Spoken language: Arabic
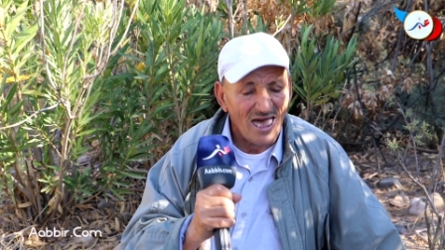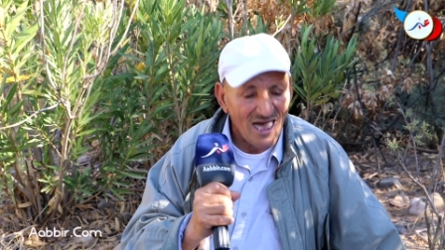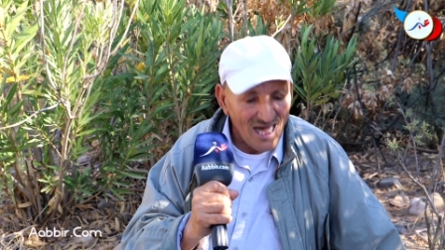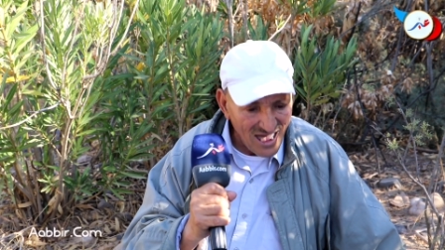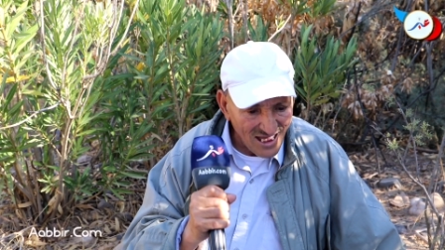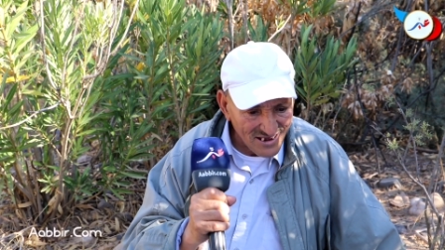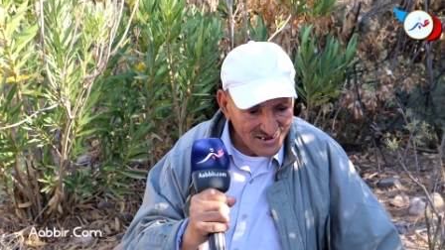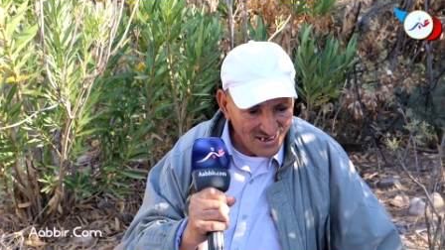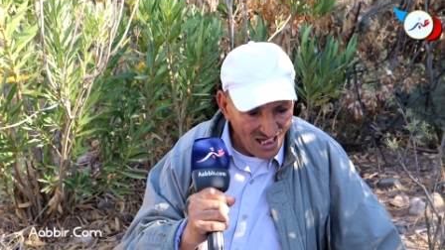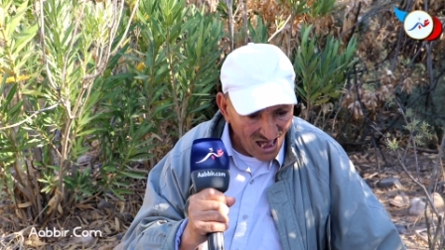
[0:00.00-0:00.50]

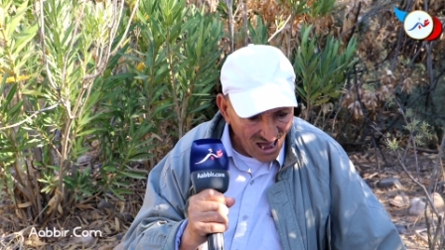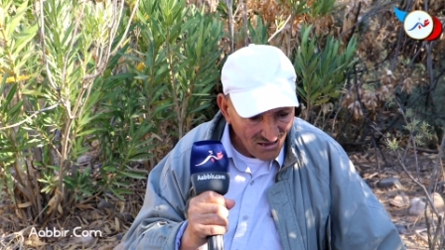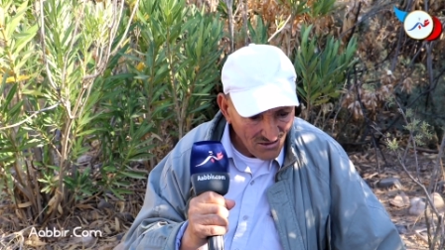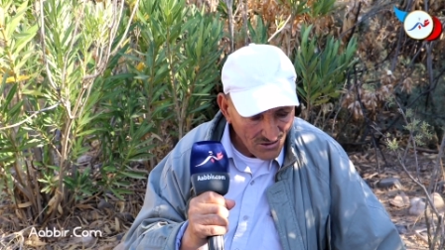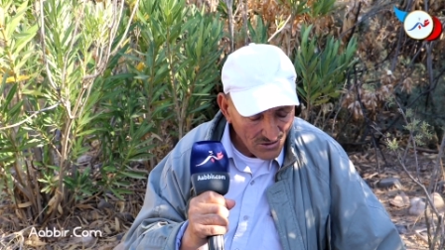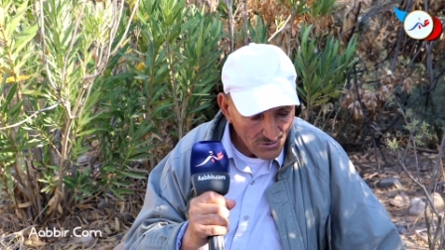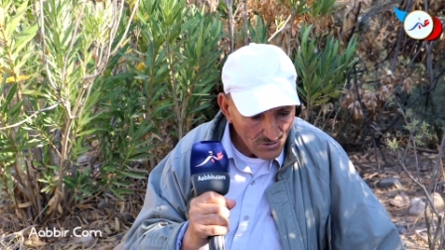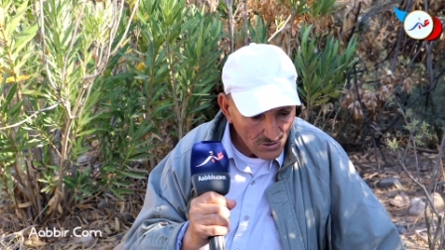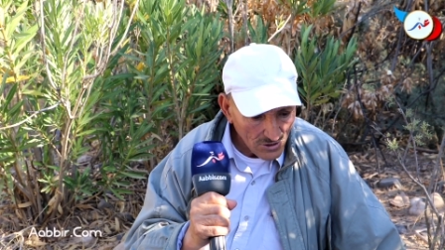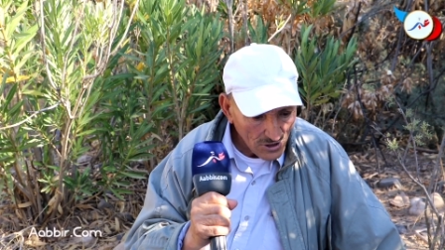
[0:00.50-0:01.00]

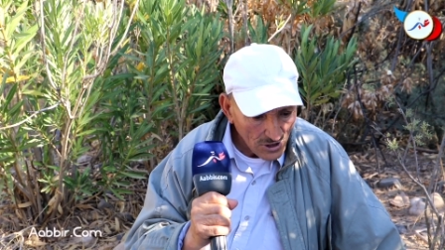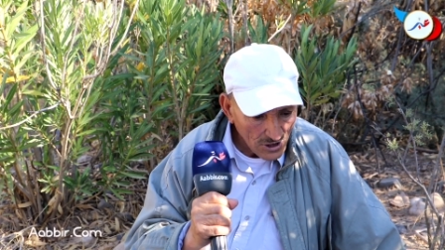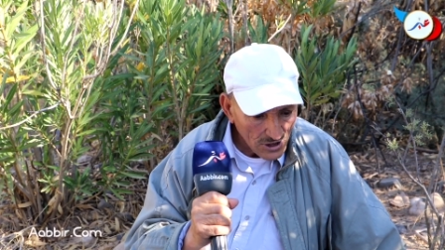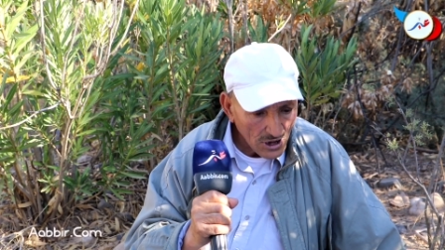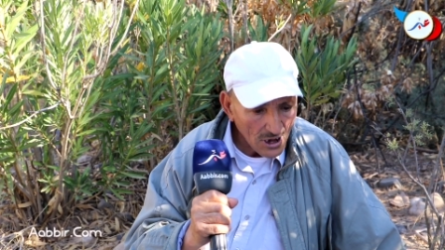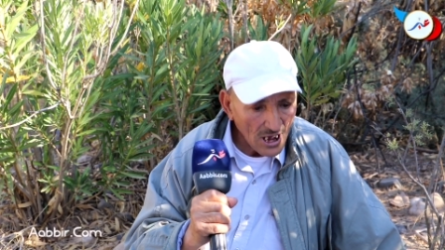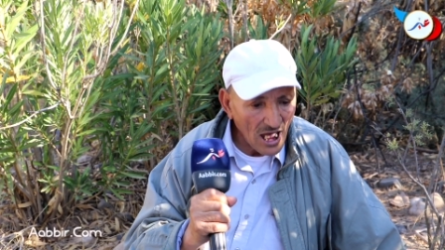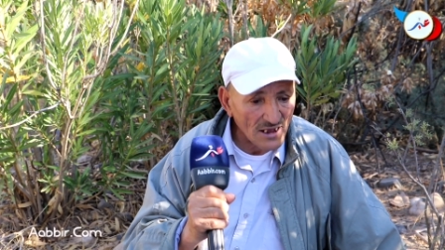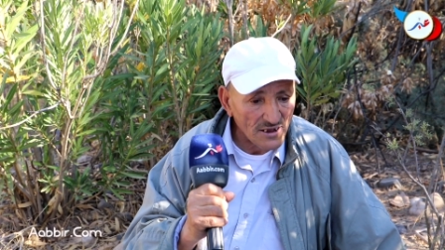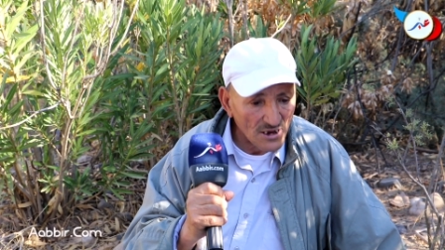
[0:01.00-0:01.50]
هذا
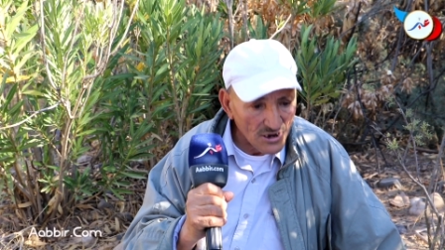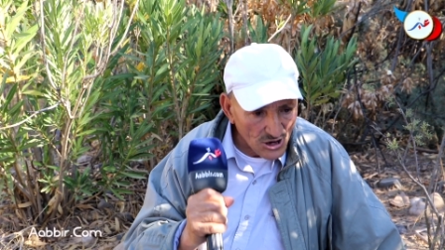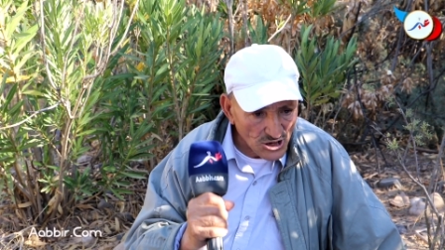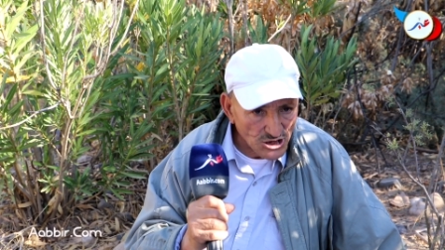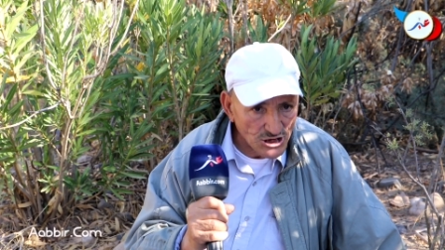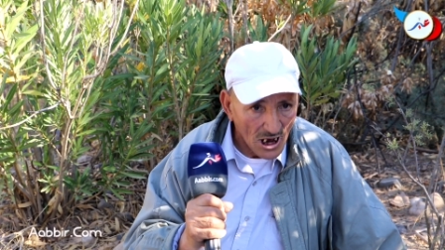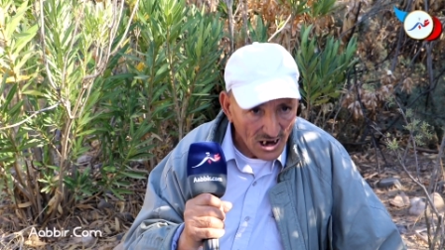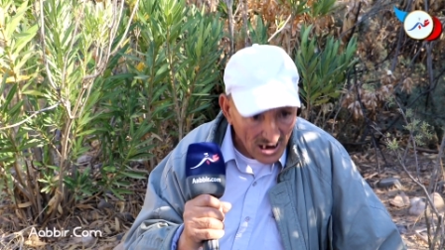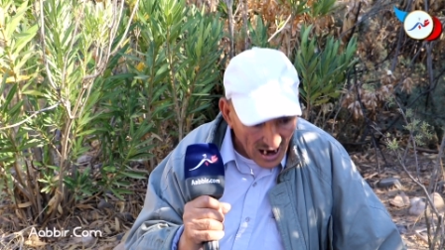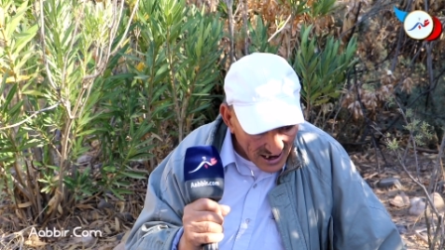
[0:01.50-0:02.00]
هذا
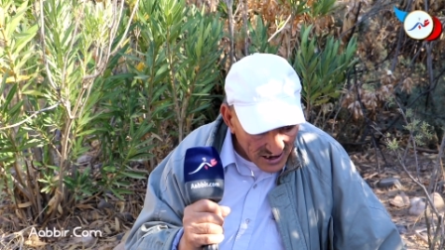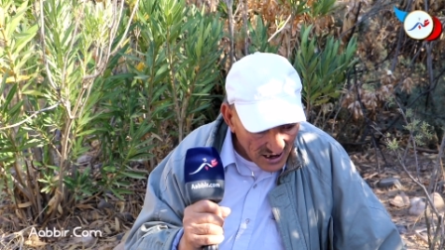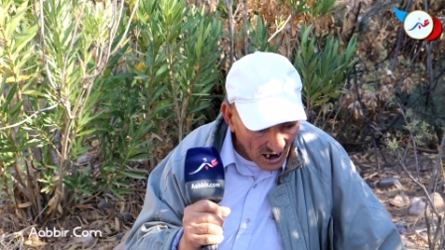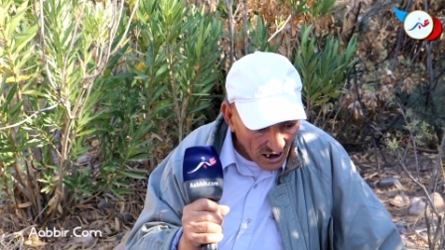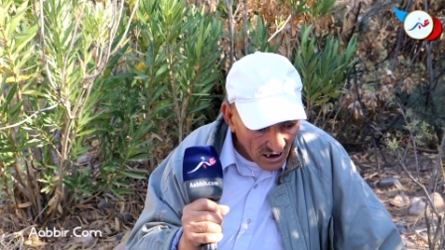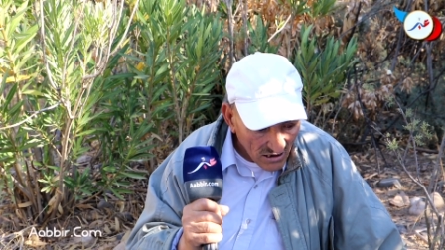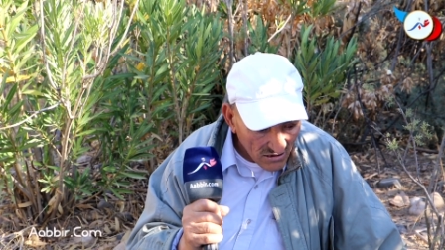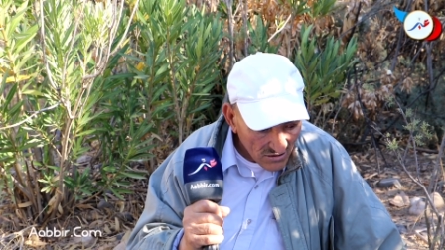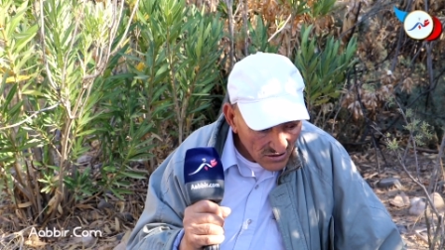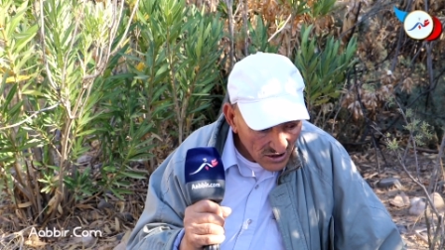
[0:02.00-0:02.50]
النجار
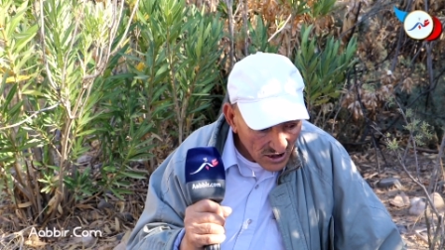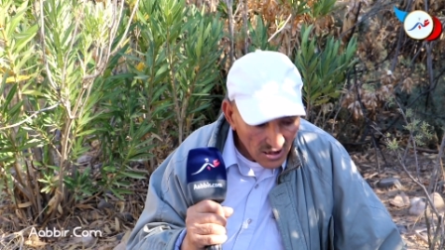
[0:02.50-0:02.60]
هذا